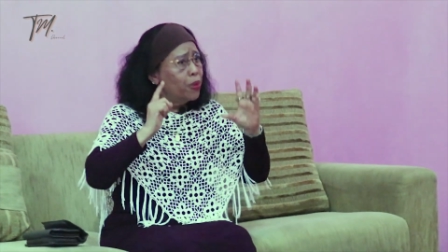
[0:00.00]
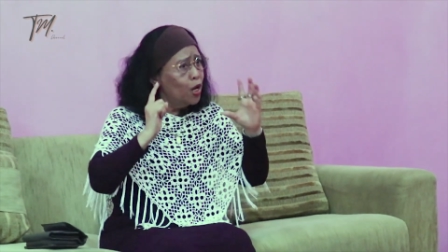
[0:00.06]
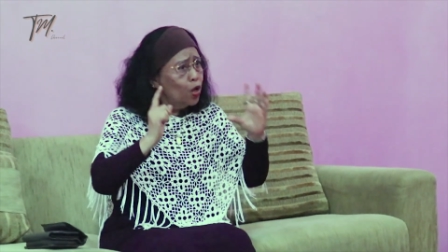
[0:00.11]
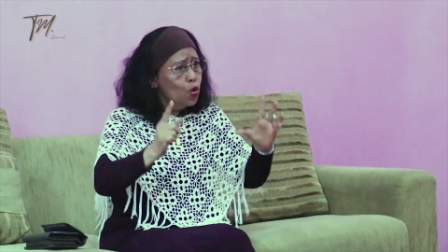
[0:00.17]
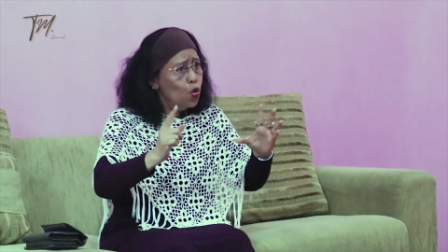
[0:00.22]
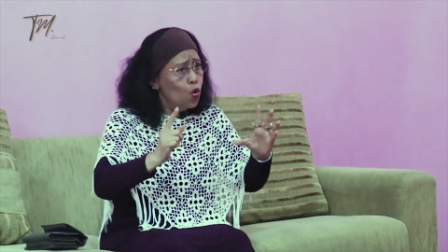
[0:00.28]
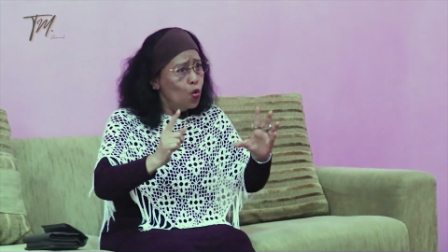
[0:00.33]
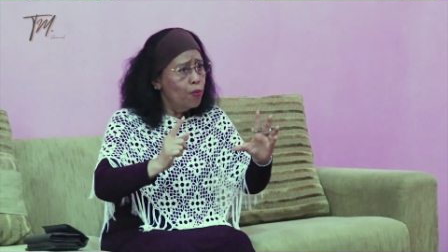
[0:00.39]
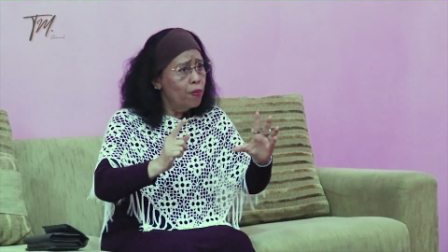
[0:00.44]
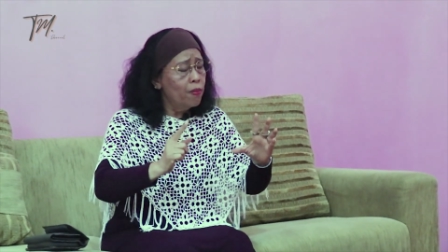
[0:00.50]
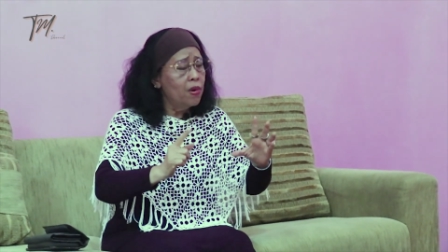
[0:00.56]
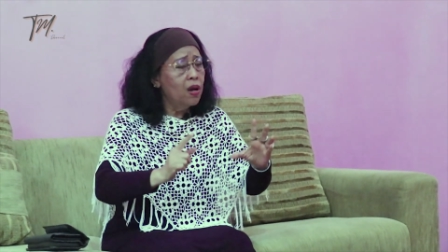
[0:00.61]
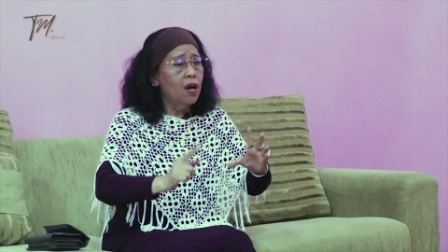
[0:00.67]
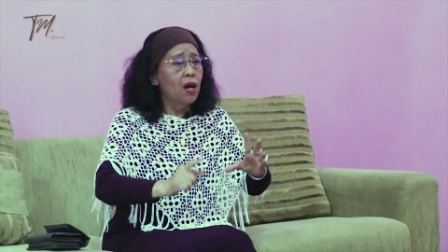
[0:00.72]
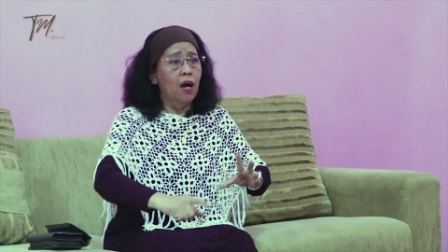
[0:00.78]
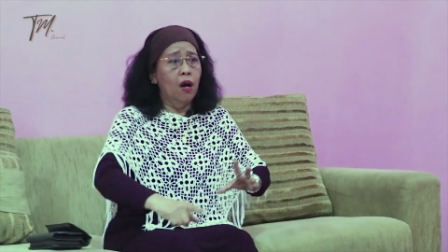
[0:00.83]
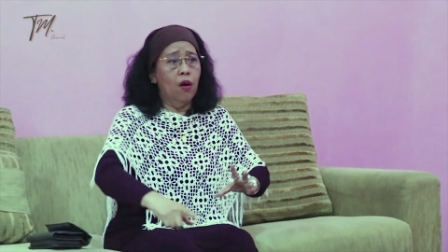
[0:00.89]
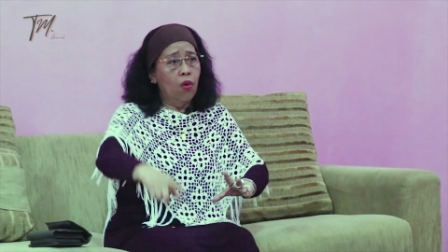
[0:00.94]
belum
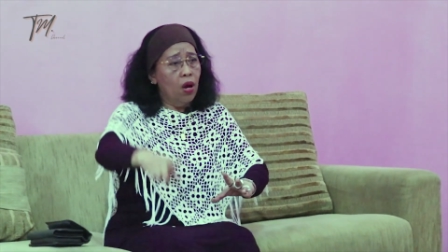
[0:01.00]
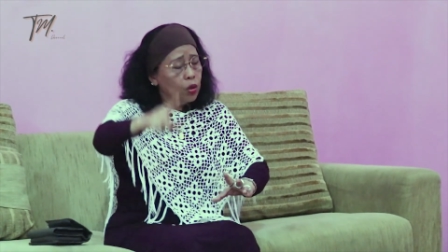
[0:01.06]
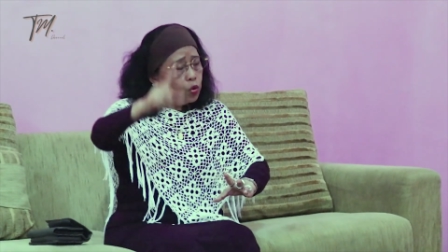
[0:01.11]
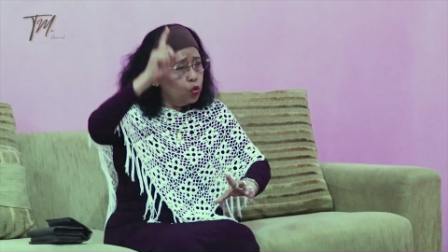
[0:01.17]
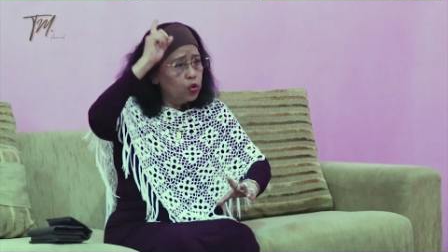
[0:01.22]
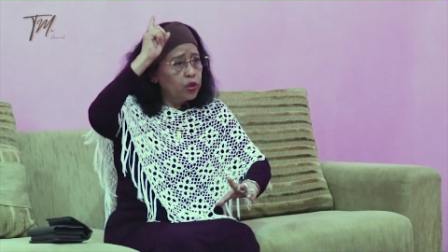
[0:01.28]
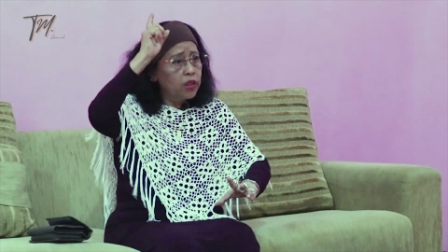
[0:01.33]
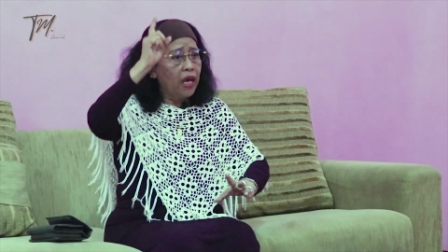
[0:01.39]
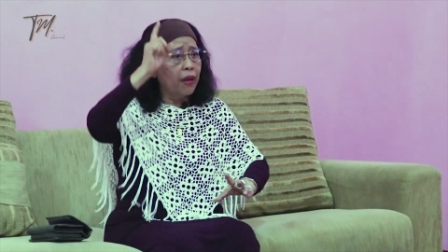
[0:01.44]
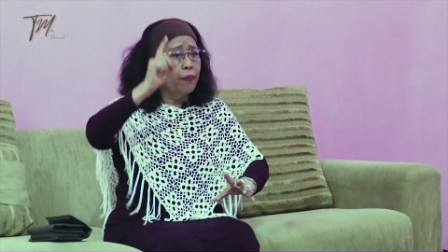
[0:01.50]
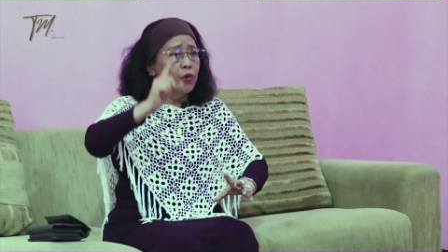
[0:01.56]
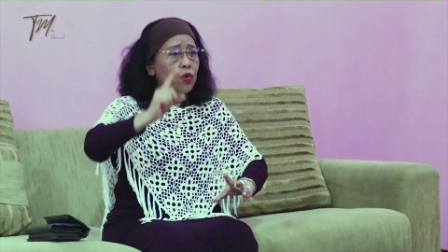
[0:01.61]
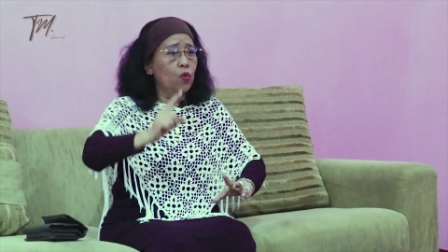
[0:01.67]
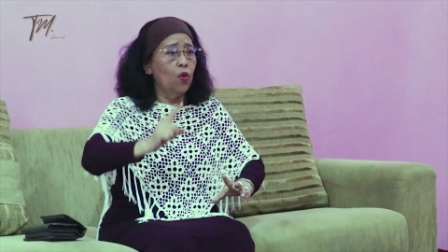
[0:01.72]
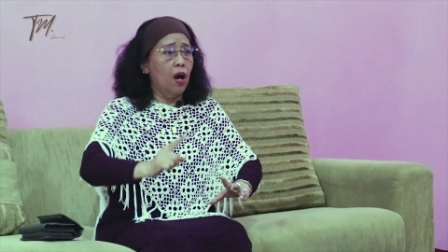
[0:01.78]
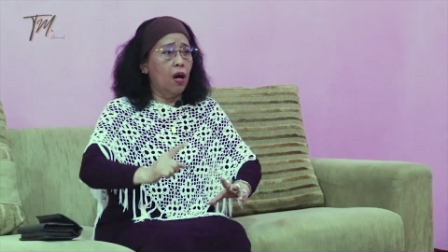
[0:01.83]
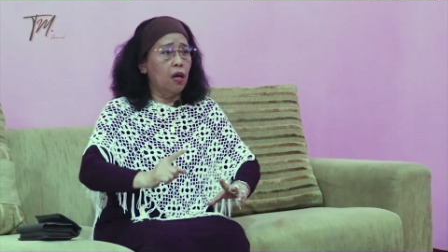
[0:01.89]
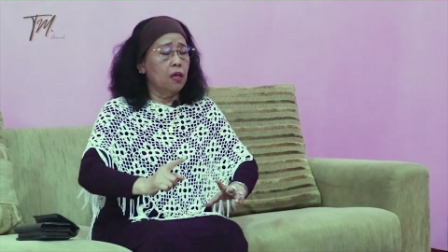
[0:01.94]
waktu
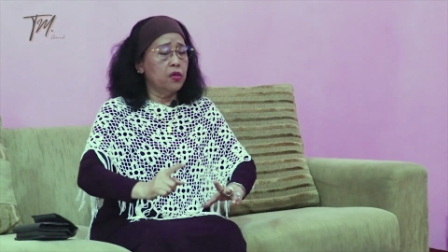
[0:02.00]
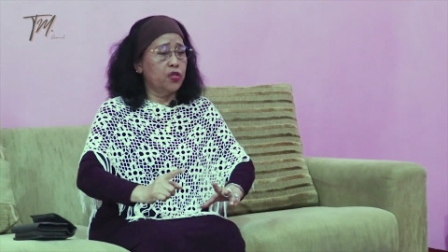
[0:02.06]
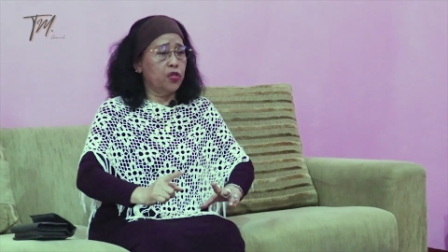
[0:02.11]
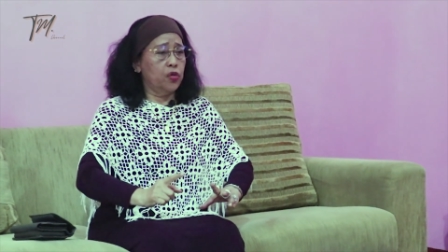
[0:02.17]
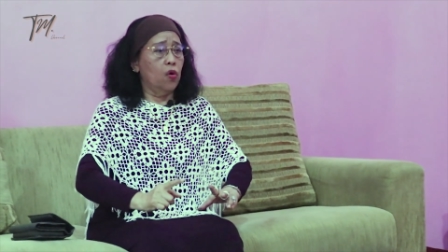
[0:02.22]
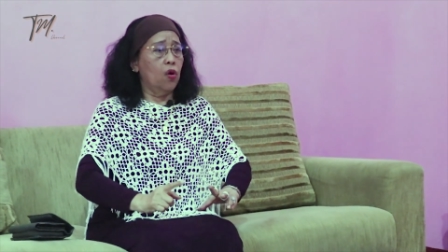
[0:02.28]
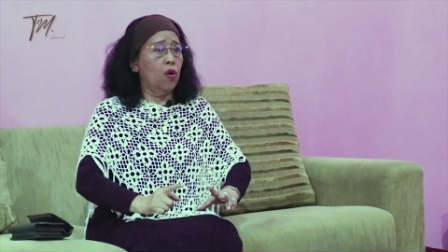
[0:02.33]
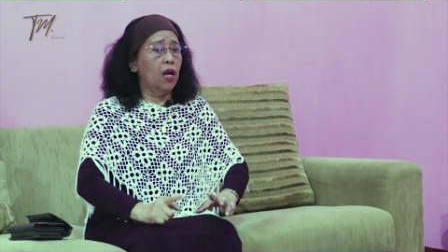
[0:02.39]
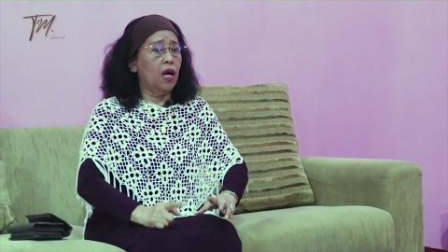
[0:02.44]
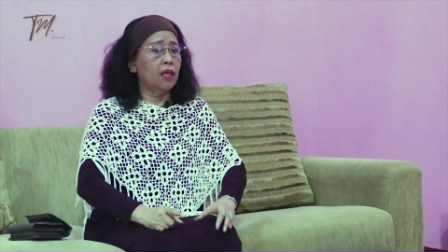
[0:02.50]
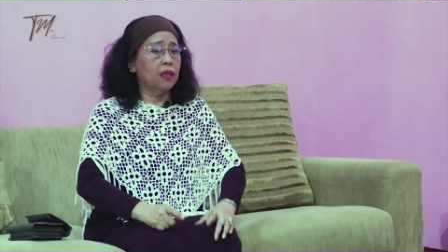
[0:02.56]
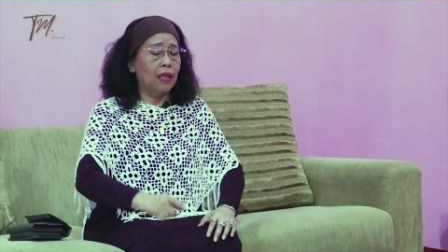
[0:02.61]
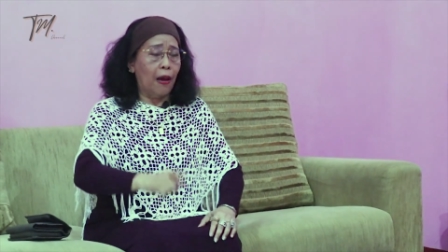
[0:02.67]
TM2 sekolah.